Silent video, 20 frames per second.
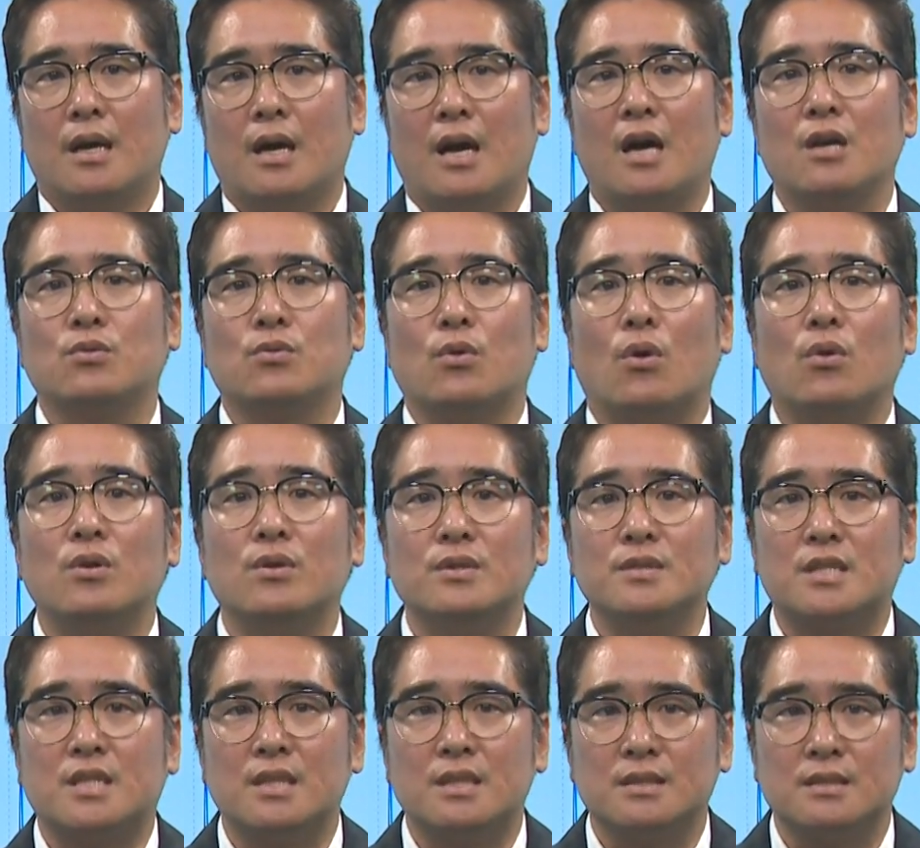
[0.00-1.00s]
한국
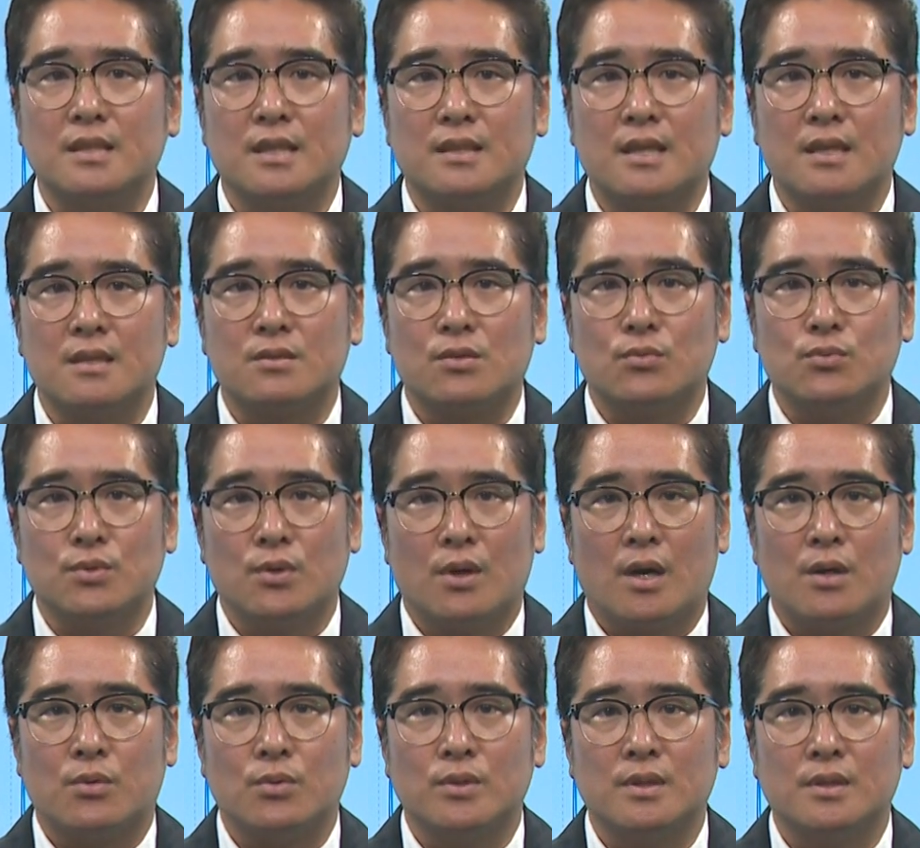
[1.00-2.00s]
언론진흥재단에서
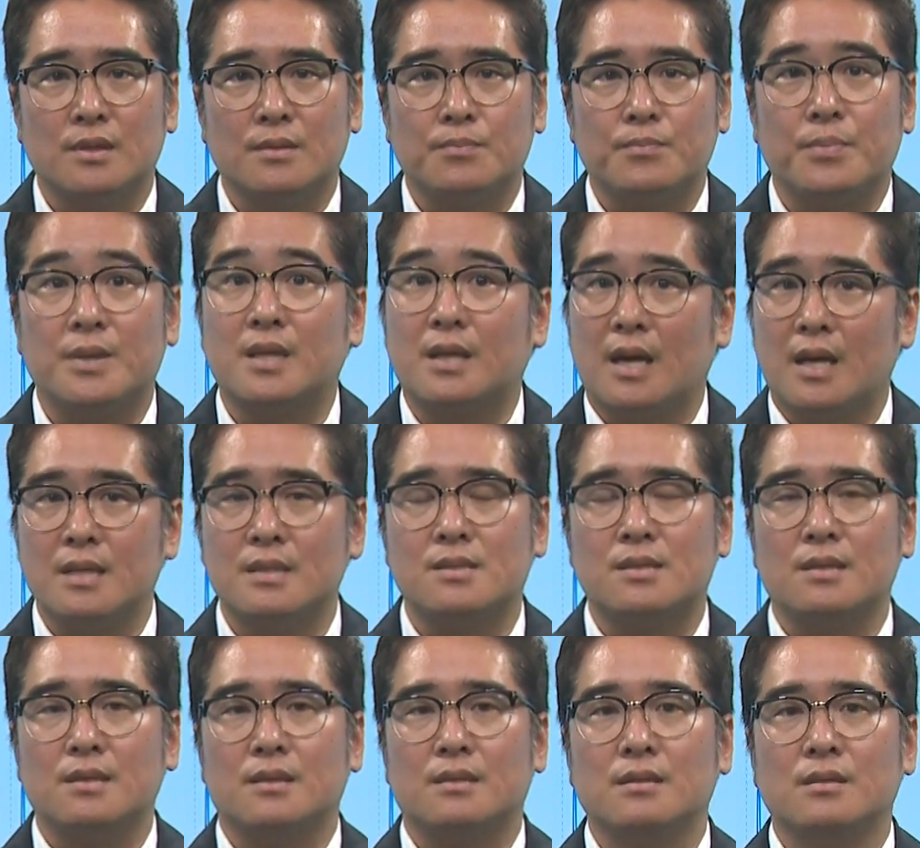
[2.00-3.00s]
운영하고 있는
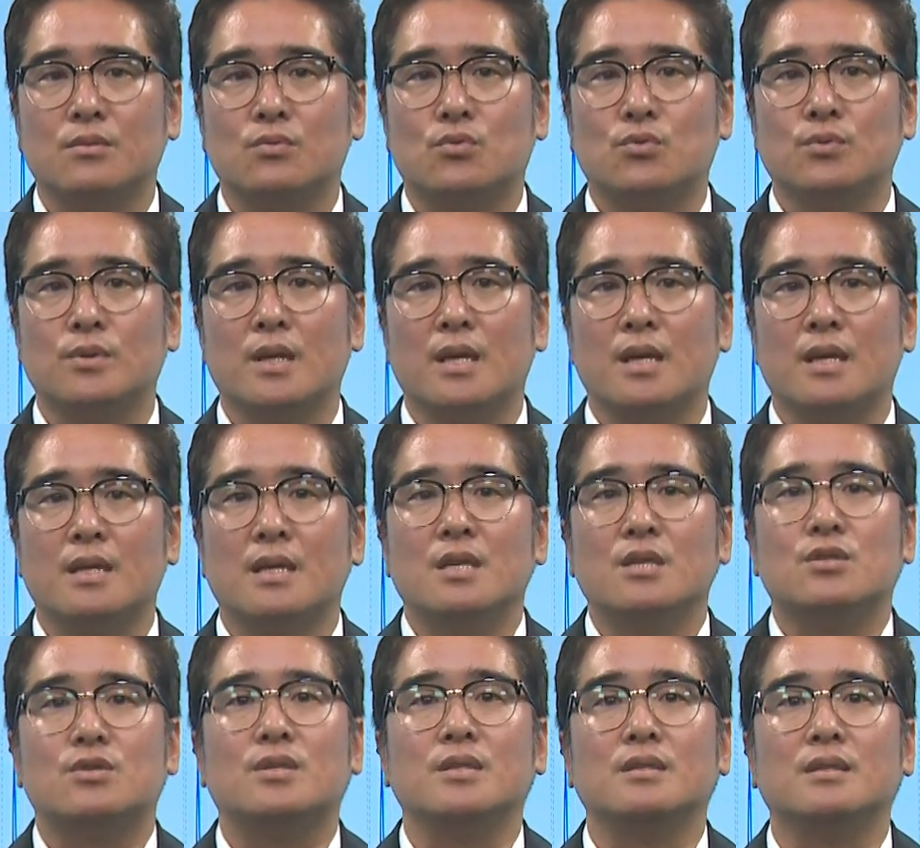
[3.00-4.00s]
비카인즈는 국내
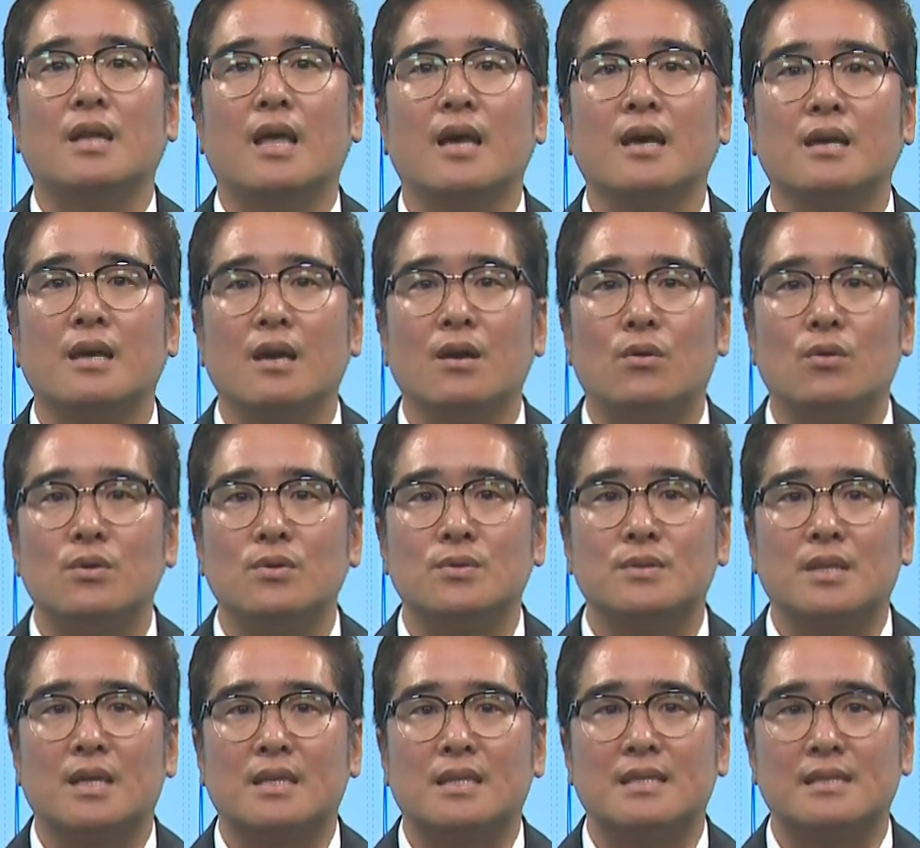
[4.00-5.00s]
54개
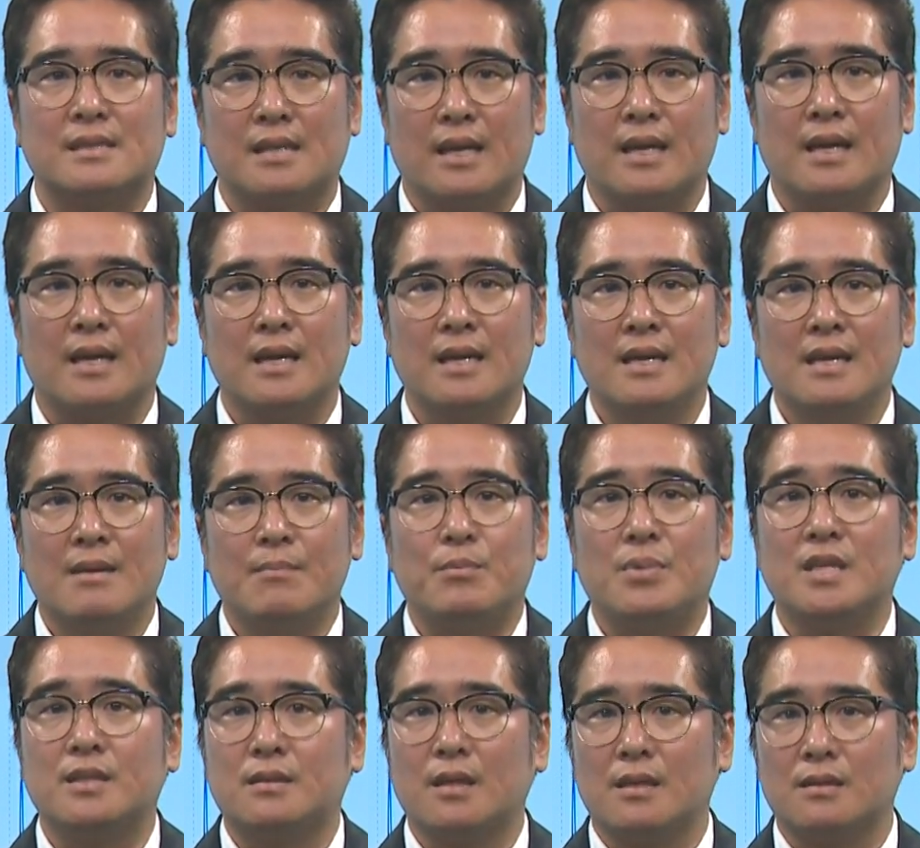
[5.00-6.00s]
언론사 기사에
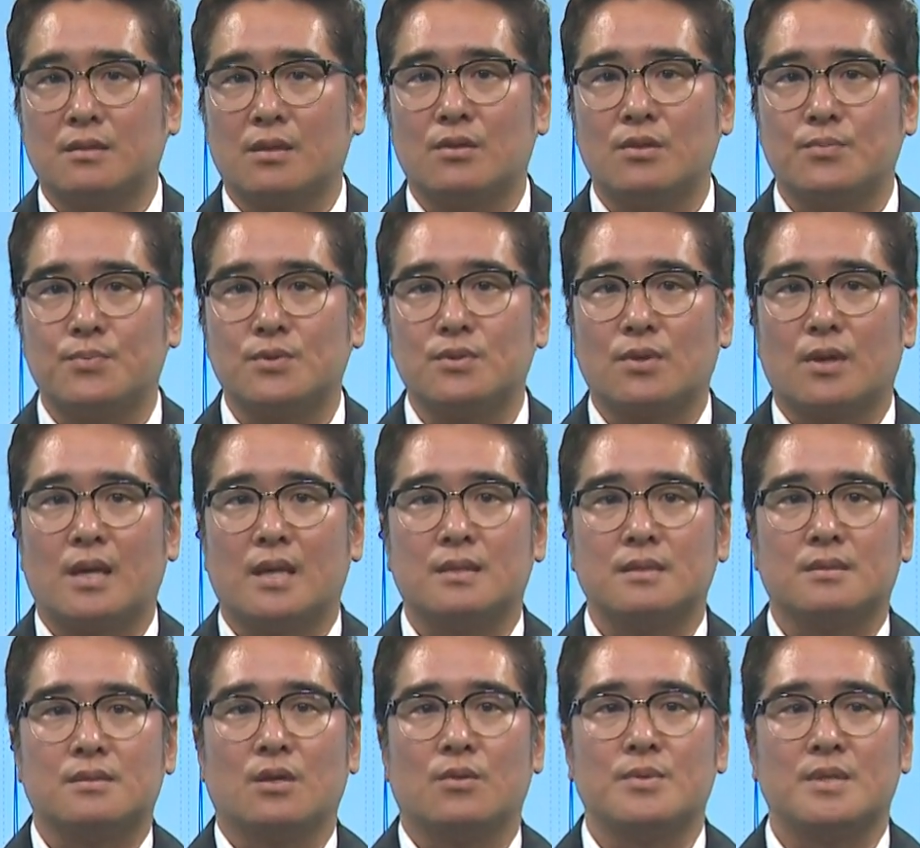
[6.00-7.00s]
빅데이터를
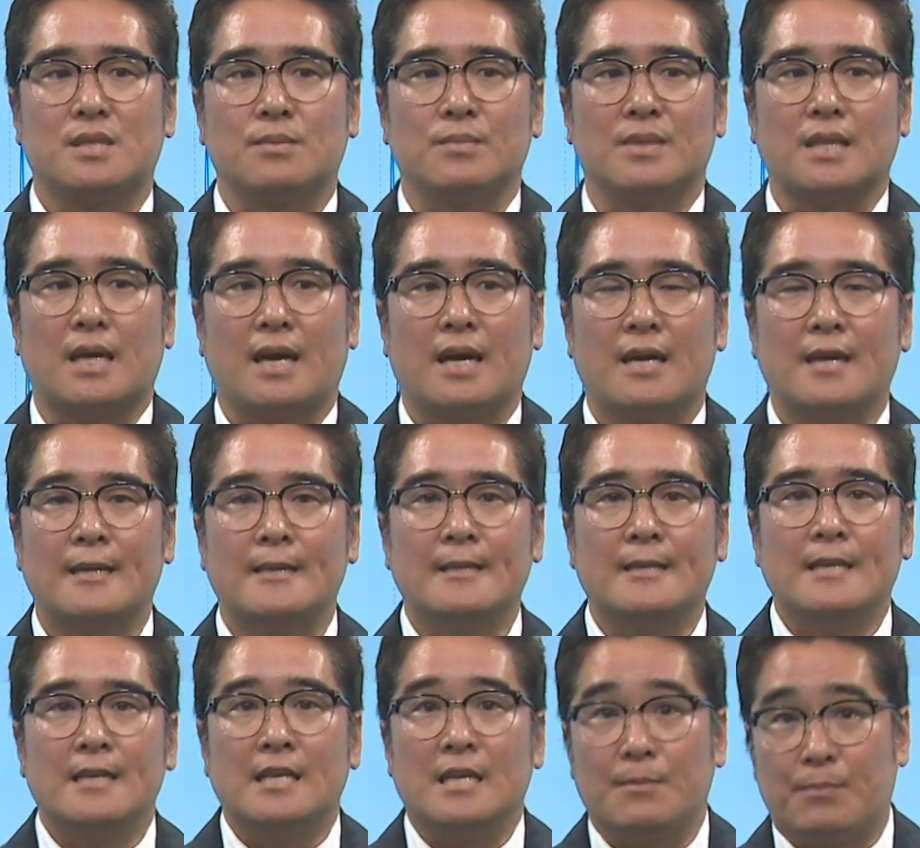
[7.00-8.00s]
분석하는 서비스입니다.
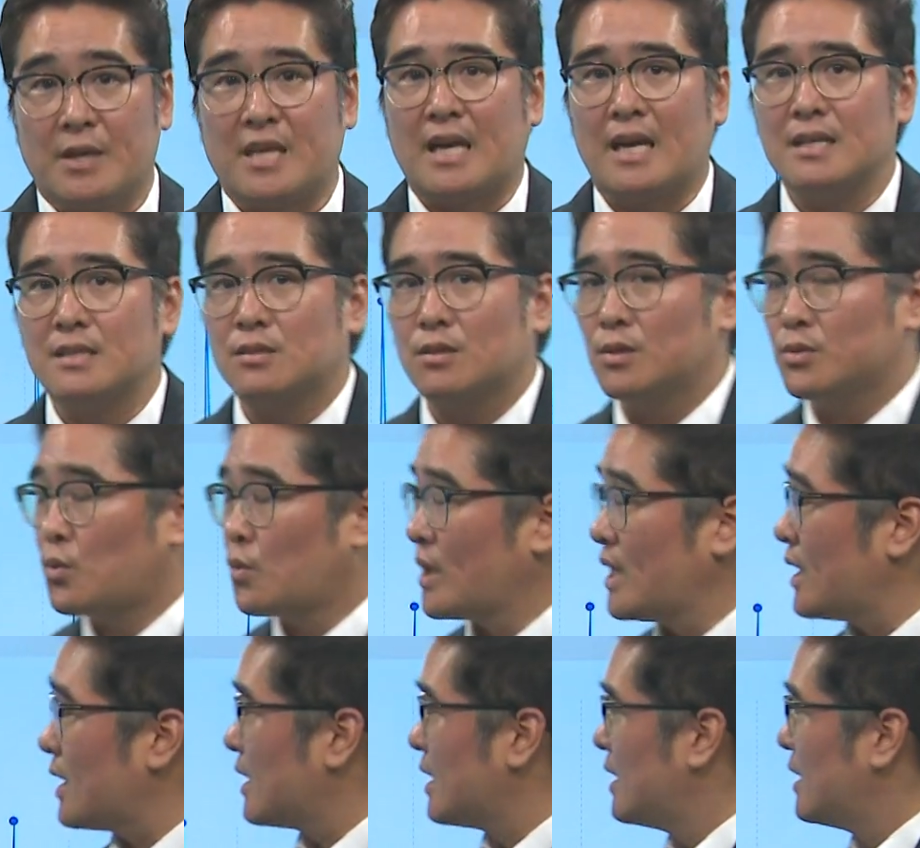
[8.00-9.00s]
이 비카인즈를
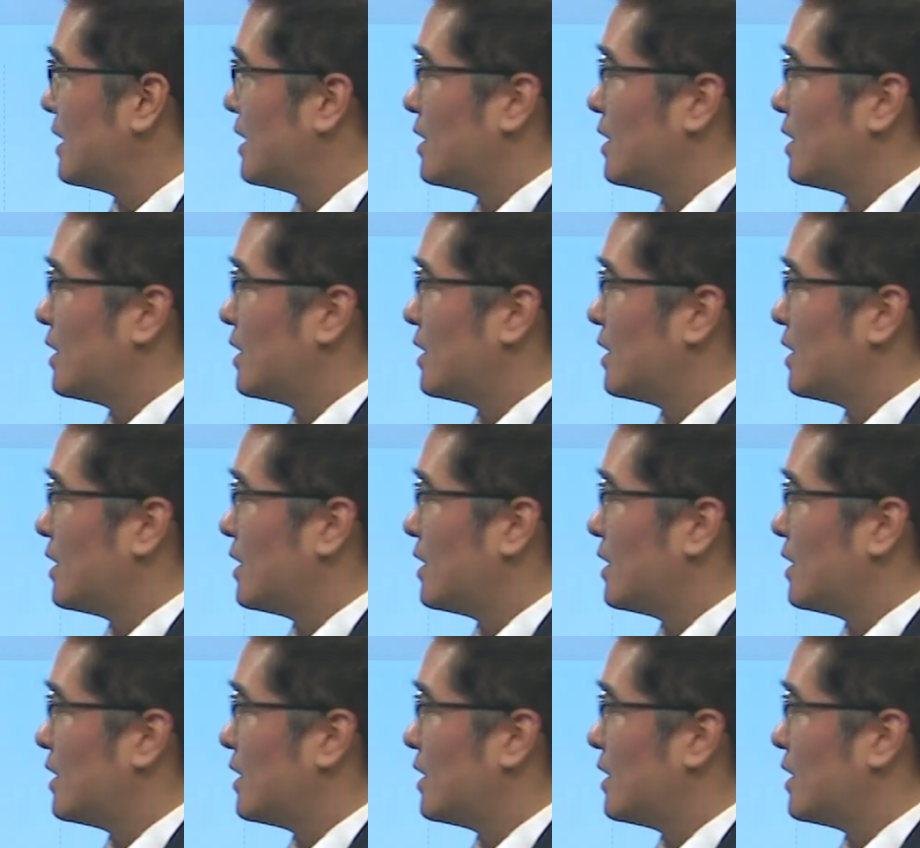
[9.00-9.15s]
통해